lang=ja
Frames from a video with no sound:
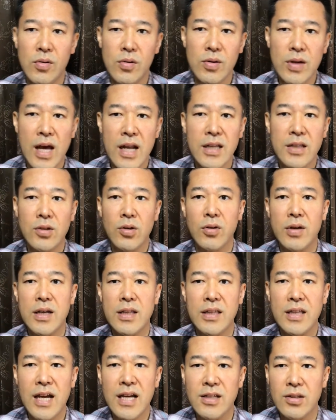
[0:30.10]
やり遂
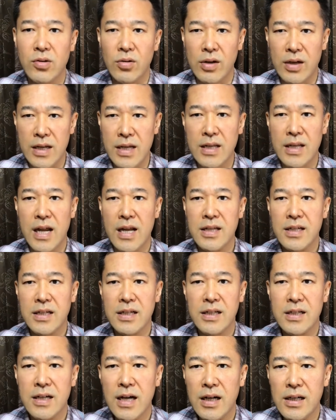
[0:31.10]
げたいとかね何
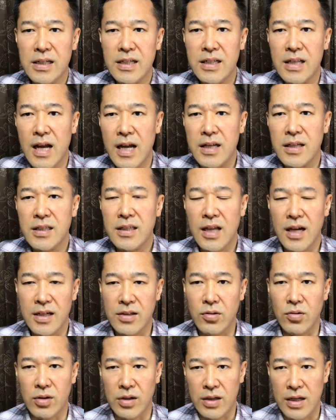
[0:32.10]
かになりた
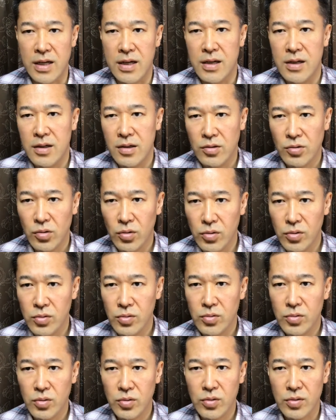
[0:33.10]
いとかねそうい
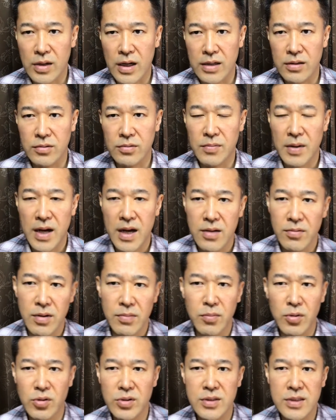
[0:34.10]
うことがある場合は
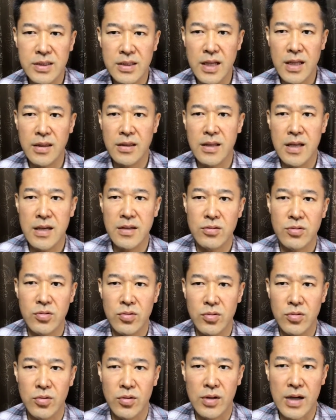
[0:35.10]
凡事徹底す
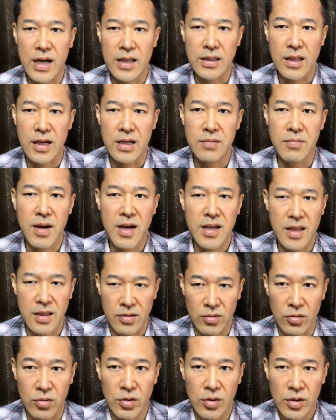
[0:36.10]
るのが当たり前だ
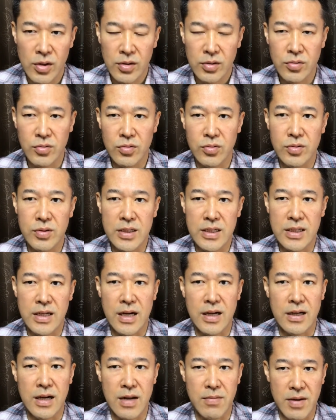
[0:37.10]
というふうに
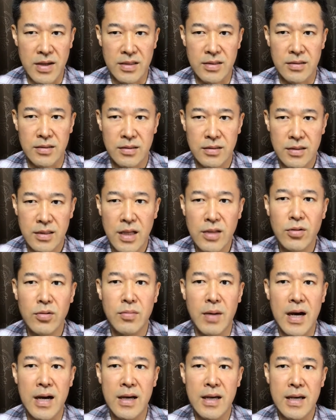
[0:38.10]
考えます。例え
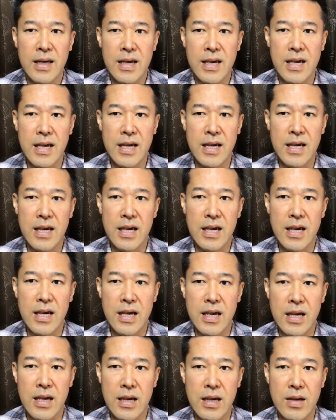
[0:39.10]
ば、
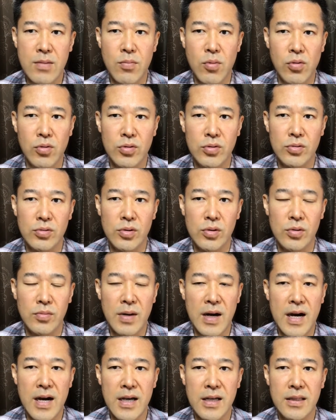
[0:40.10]
えー、僕の
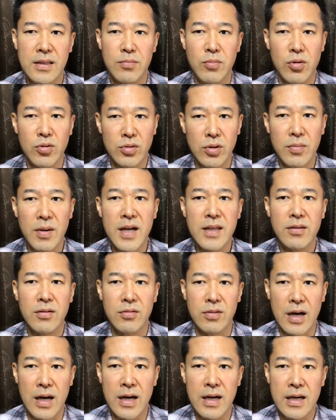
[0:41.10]
場合僕の場合とい
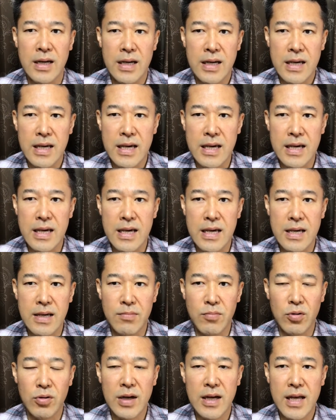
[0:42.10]
うか、
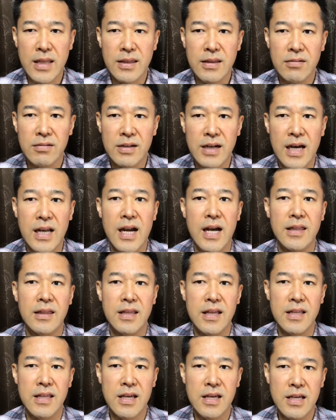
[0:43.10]
えー、僕がやってる空
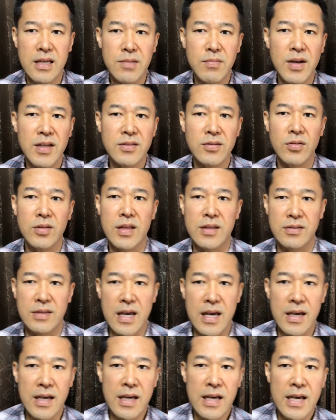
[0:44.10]
手で言いますとです
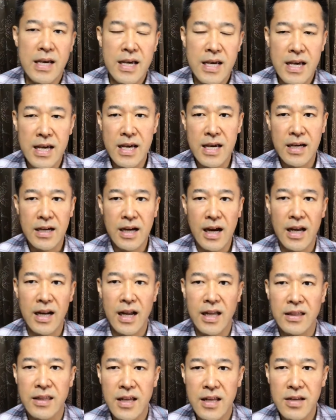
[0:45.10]
ね、えー、
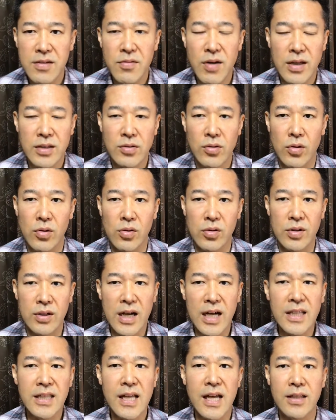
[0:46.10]
空手にはその
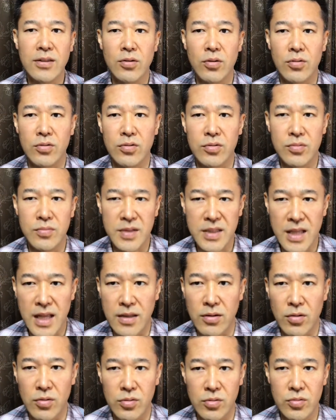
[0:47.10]
肩と組手
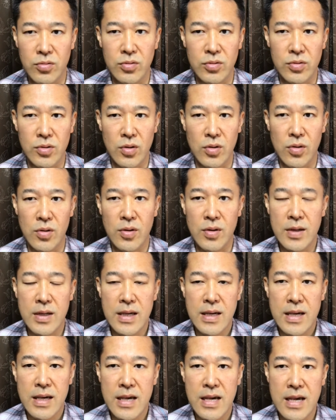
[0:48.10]
というその、
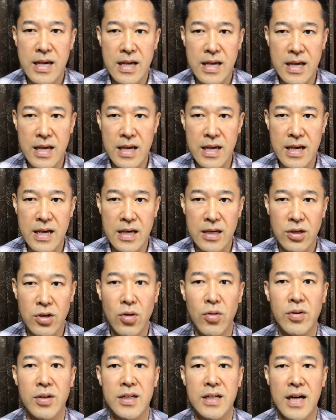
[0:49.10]
えー、
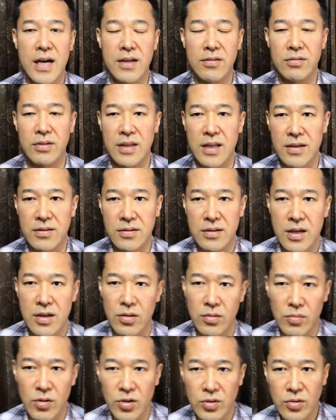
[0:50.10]
競技があるんですけ
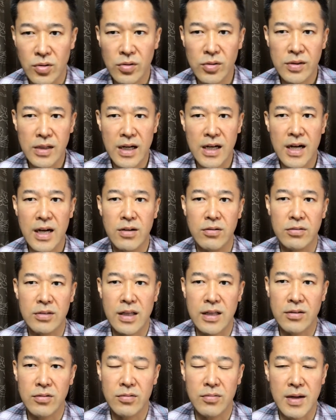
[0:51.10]
どもその中の
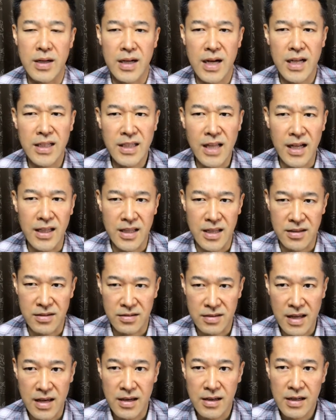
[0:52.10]
例えば肩で
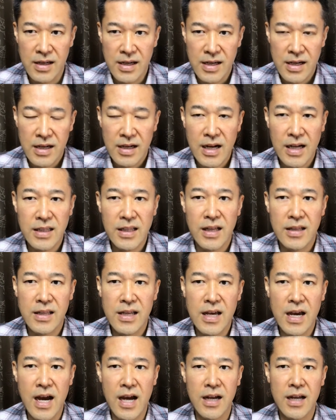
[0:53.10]
すね肩
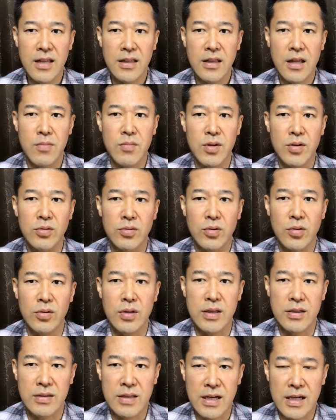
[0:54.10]
で上げてみると
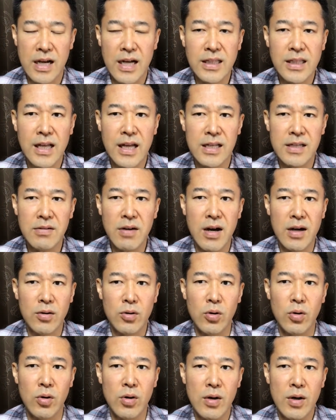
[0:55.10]
ですね肩には
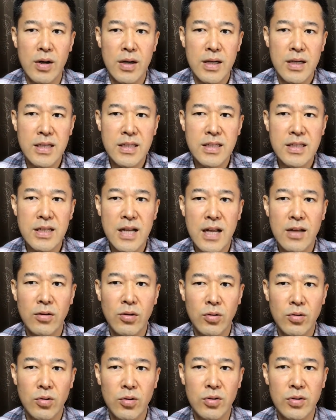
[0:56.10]
こう一連
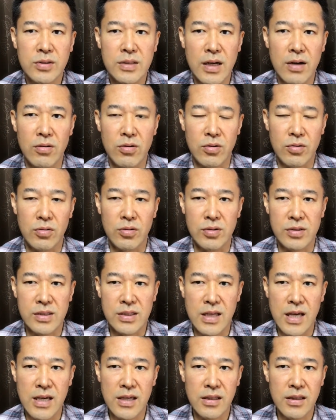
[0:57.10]
の動作をこうし
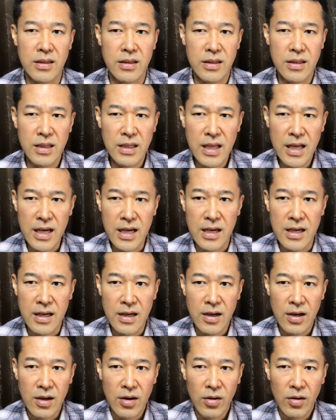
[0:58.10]
ていって
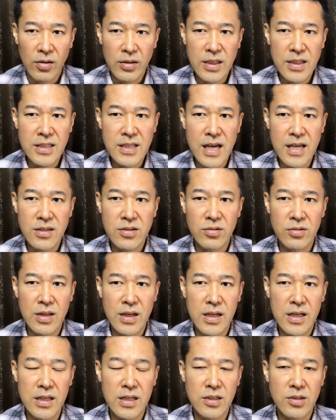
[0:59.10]
で最終
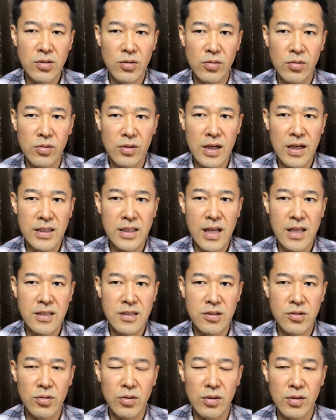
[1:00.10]
的にその
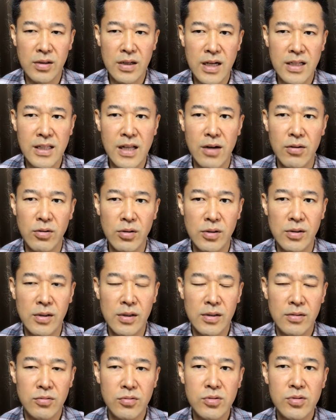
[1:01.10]
形を肩を
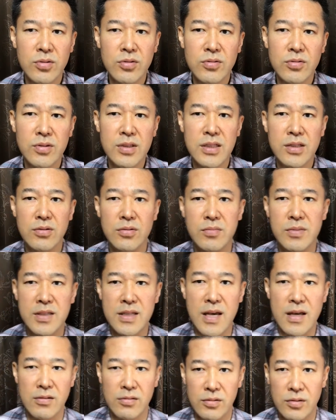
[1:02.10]
美しく見
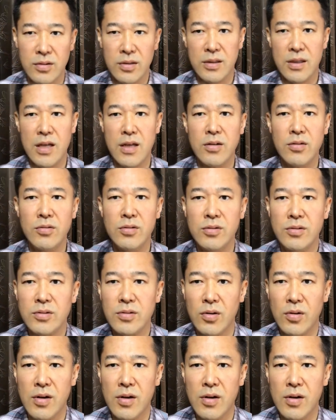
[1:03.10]
せるっていうそ